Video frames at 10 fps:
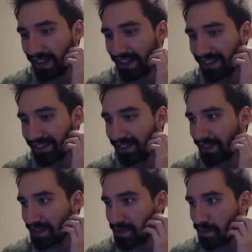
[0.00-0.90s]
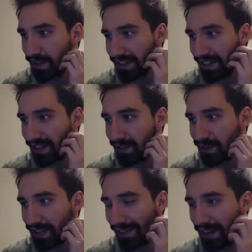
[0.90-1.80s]
Ale szkoda, że była taka
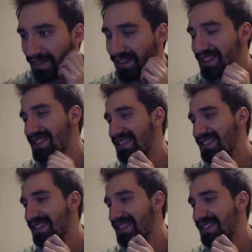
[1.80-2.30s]
krótka. Miałem nadzieję